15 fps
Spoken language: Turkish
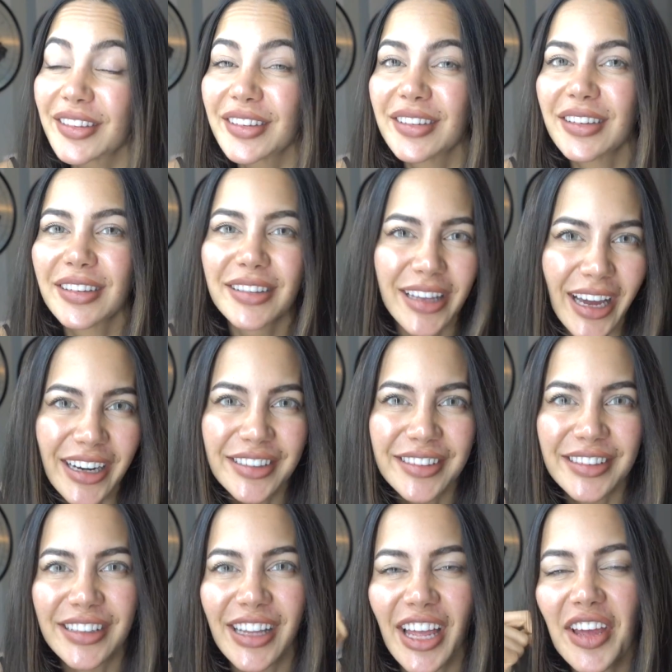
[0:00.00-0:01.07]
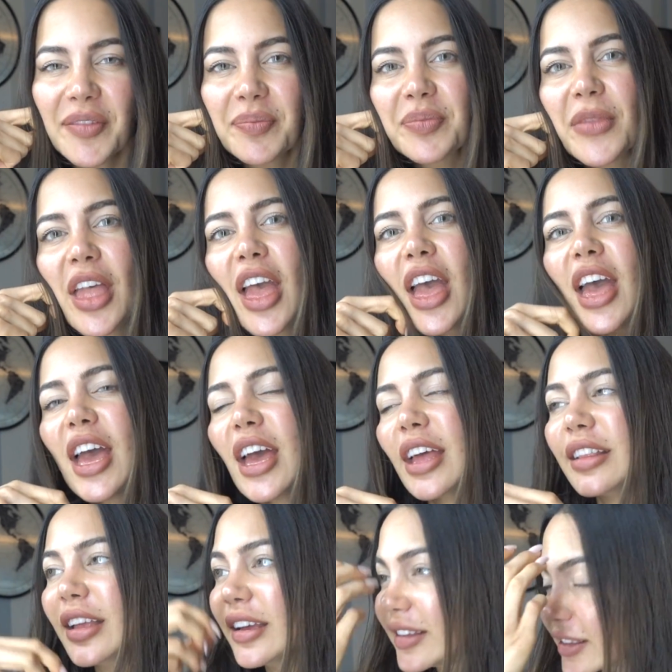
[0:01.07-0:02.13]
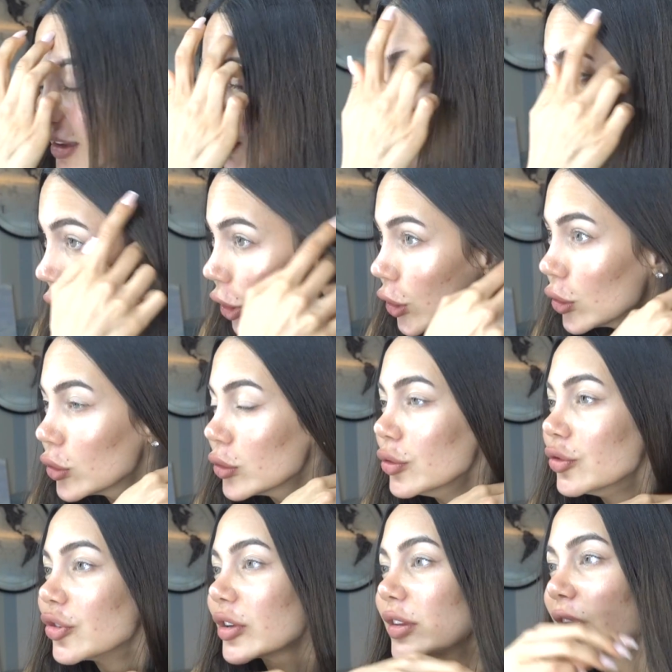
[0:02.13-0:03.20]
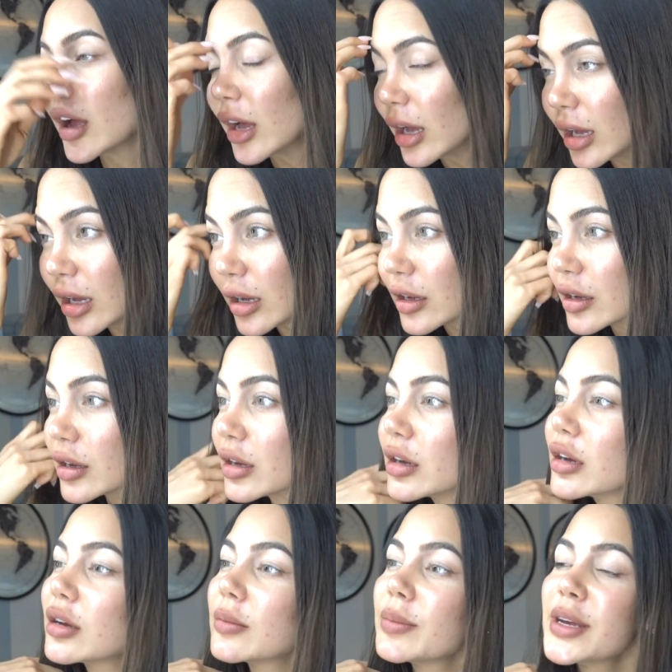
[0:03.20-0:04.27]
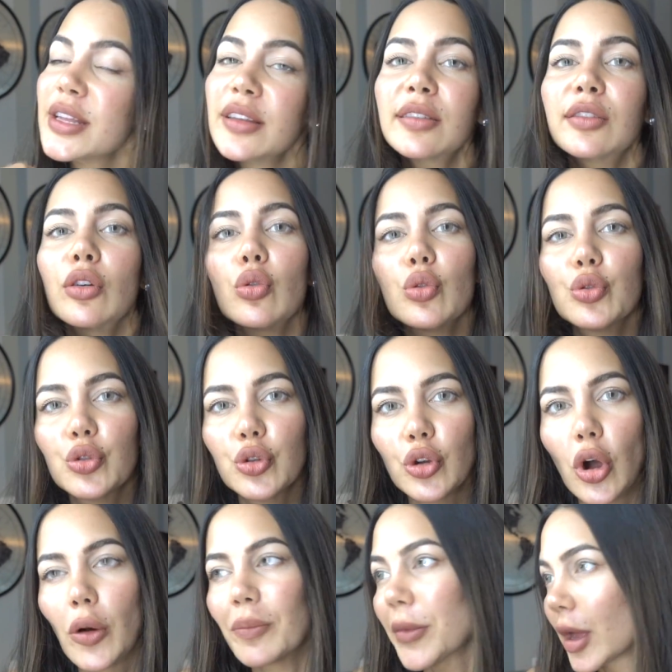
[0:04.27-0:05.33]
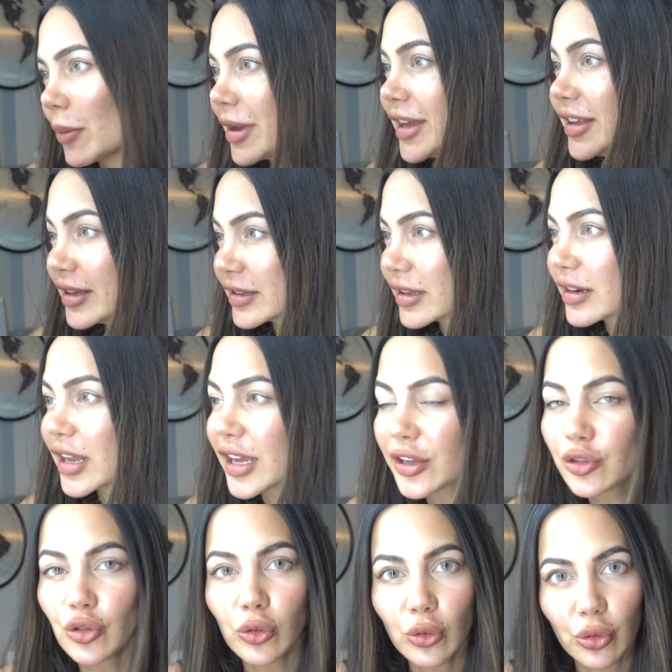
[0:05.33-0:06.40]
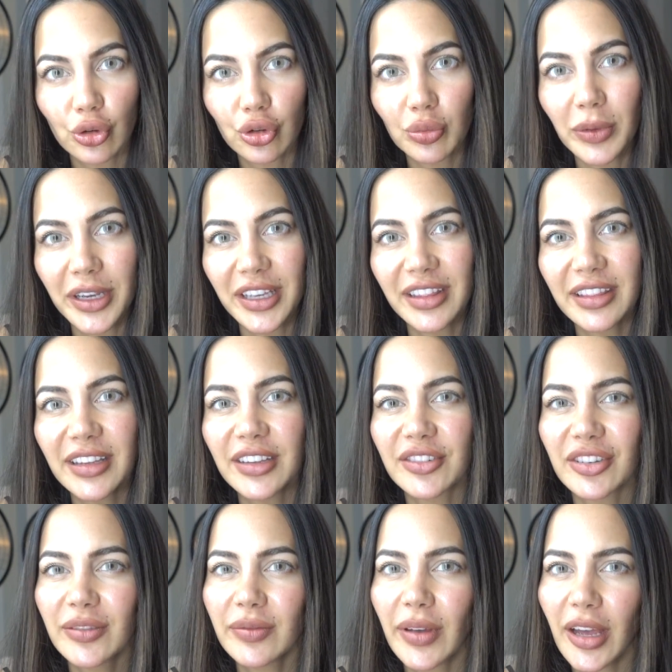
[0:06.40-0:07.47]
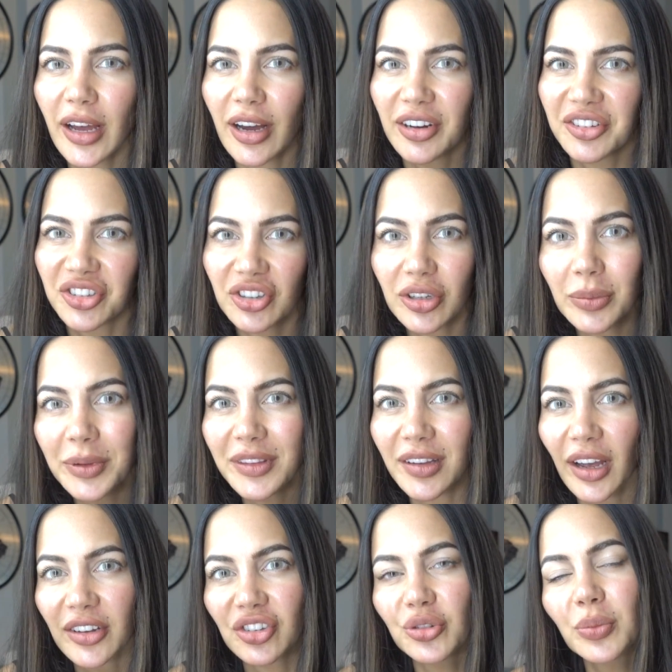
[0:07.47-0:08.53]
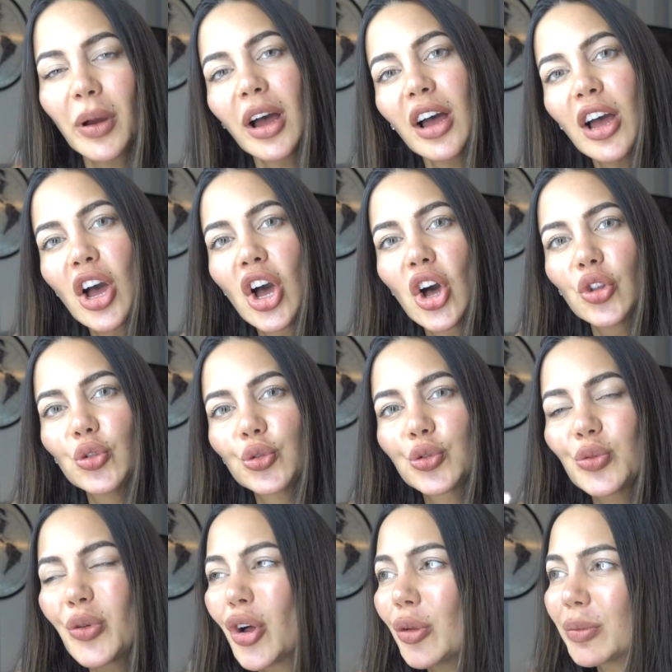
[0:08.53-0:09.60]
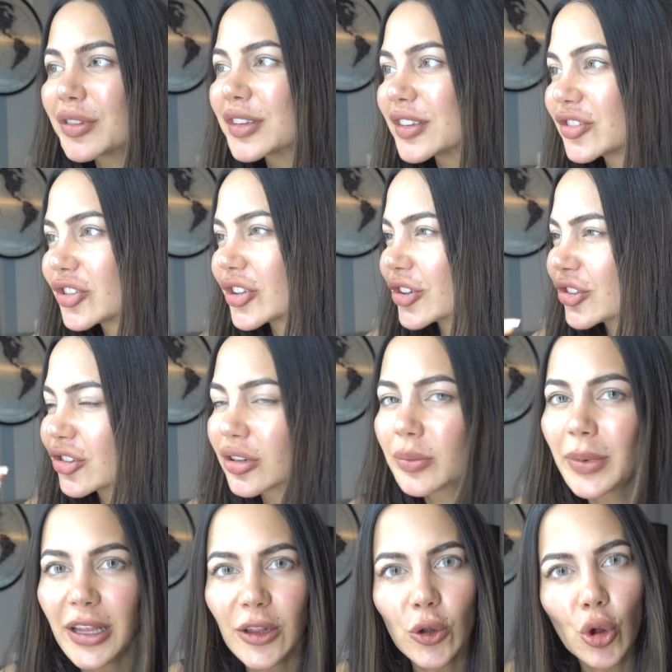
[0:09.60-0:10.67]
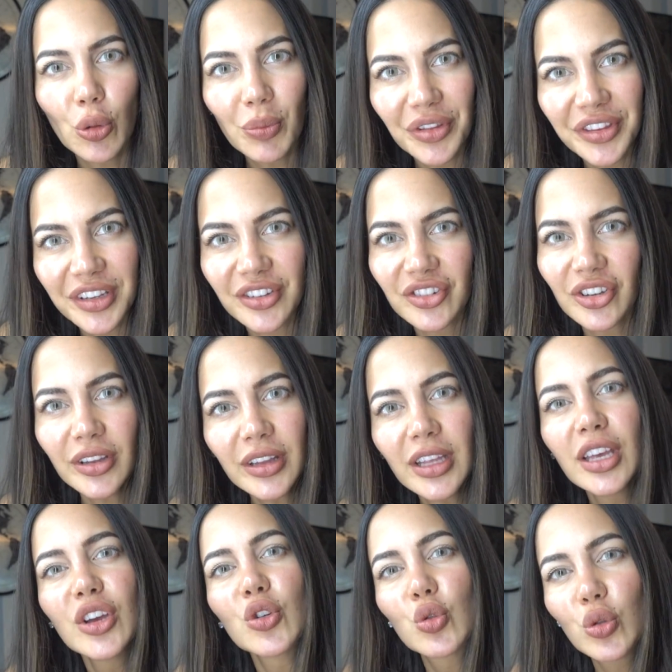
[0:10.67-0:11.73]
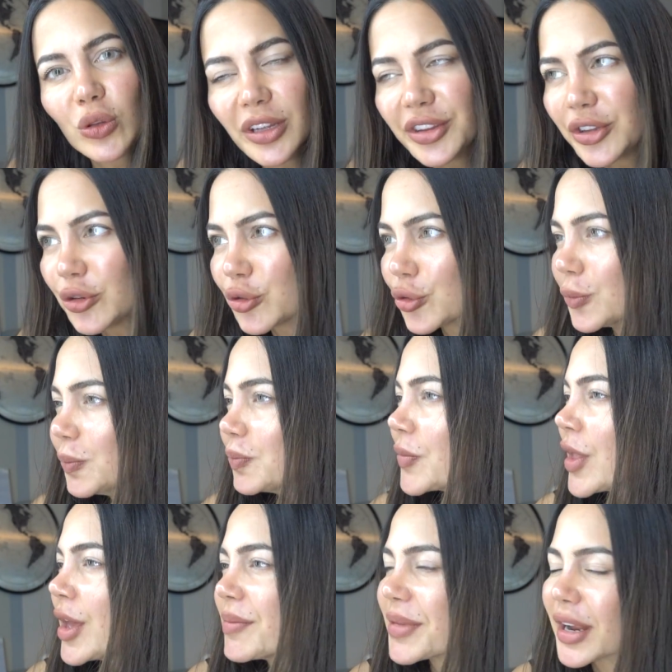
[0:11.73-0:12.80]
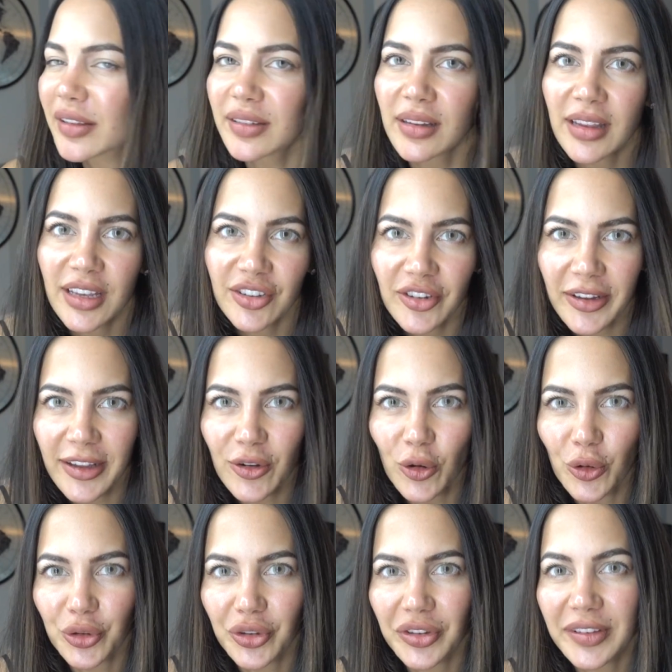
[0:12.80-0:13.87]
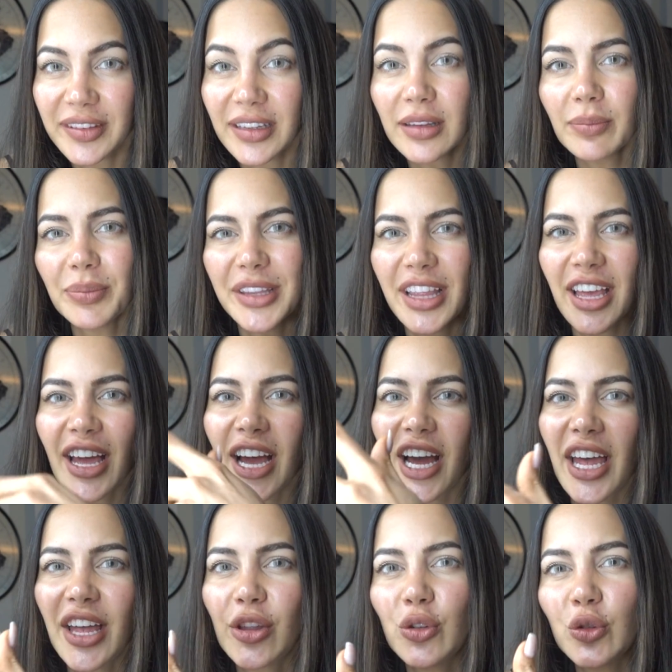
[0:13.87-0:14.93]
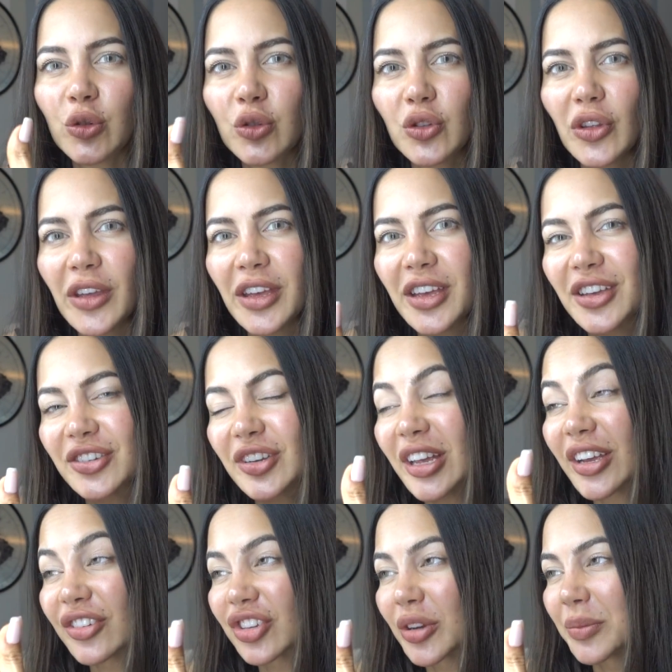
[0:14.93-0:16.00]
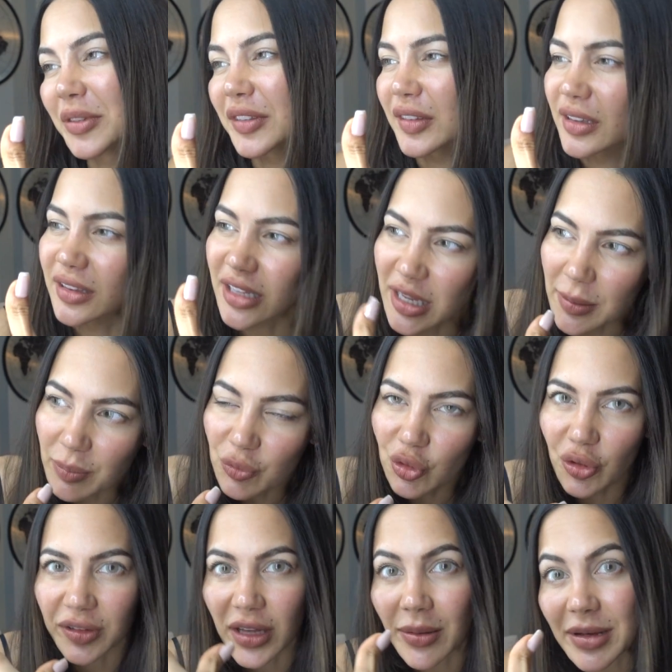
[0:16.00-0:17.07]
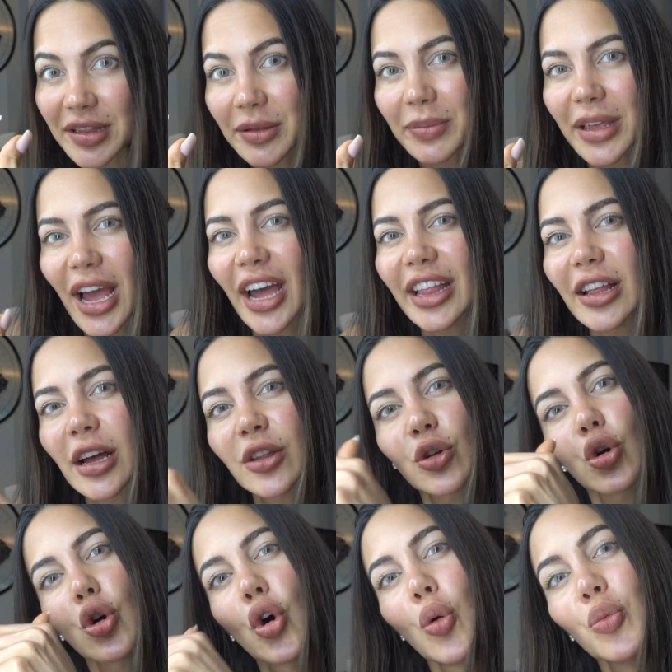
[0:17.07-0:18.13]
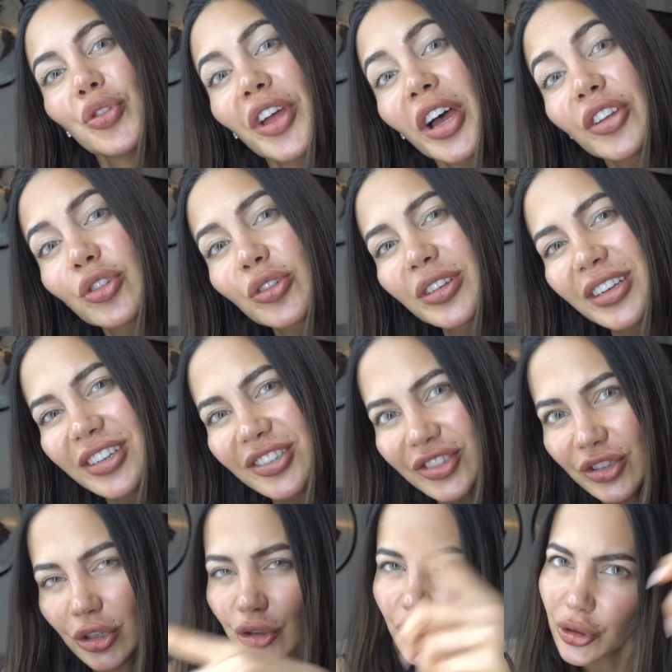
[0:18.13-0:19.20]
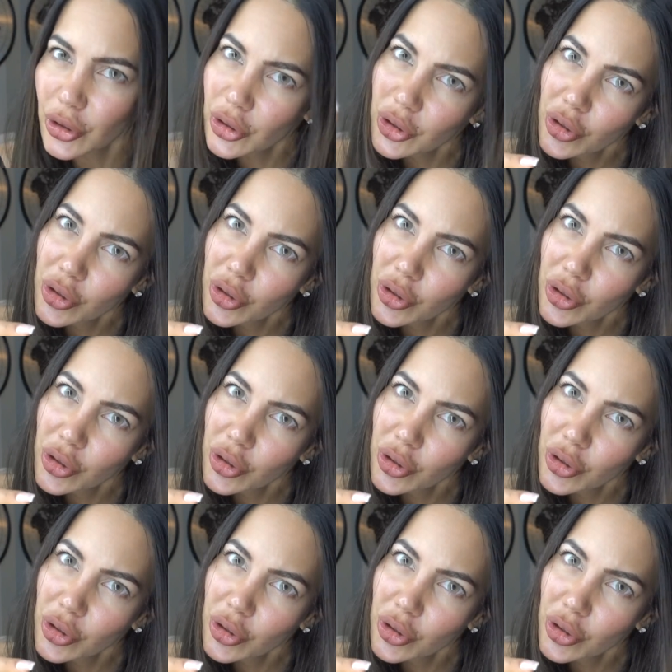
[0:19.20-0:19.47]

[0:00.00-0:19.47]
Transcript: Adının tersine. Neyse böyle olunca da e, beni soğutuyor. Ama yine de renk çok hoşuma gittiği için ve aşırı bir taşma durumu olmadığı için, aşırı belli olmadığı için kullanıyorum. Biraz da değişiklik olsun istedim. Bir de henüz e, şey aşamasındayım. Çözemedim yani. Hani o mu daha çok yakışıyordu